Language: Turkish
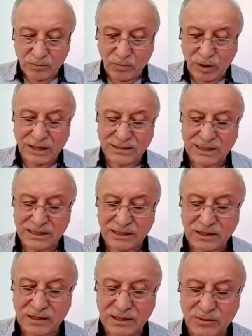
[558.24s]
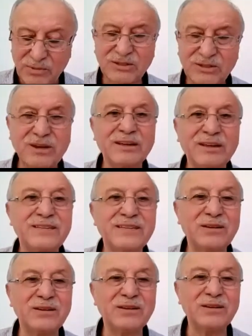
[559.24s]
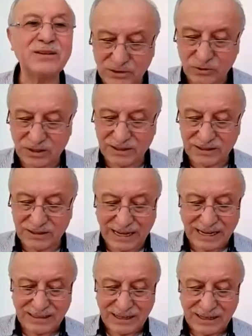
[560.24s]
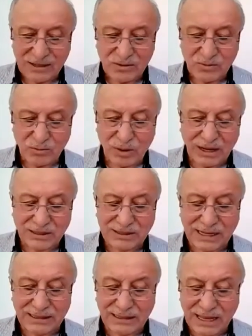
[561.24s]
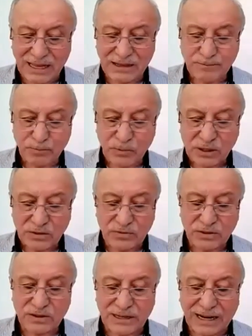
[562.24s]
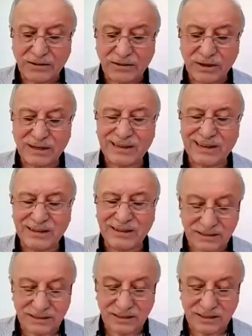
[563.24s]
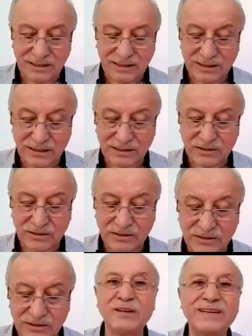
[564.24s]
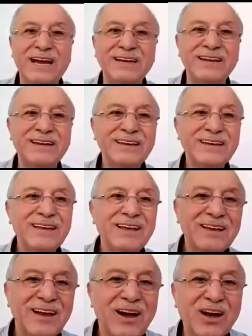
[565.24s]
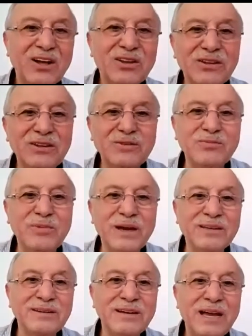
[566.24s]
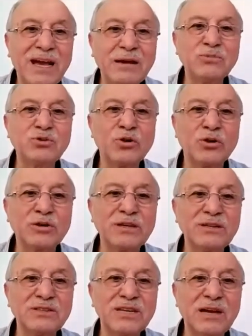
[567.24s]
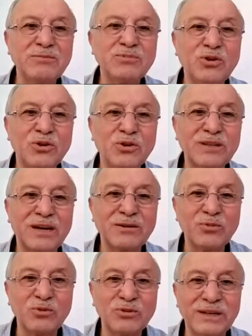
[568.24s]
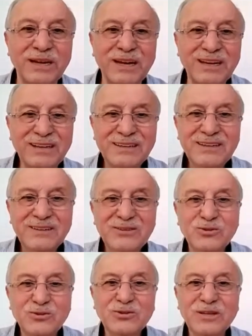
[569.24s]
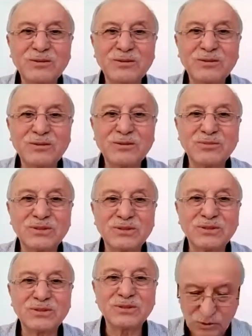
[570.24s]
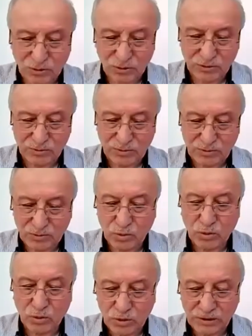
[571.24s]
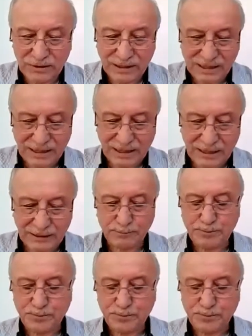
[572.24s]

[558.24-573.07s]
bazen de bir katri bir damlacık suya girer, bazen de fıtrat ve hilikati yaratılışı için alır. Yani aklın meydanı hem çok geniş hem çok dar. Bunlara üstad misal vermiş oldum bu örneklerle.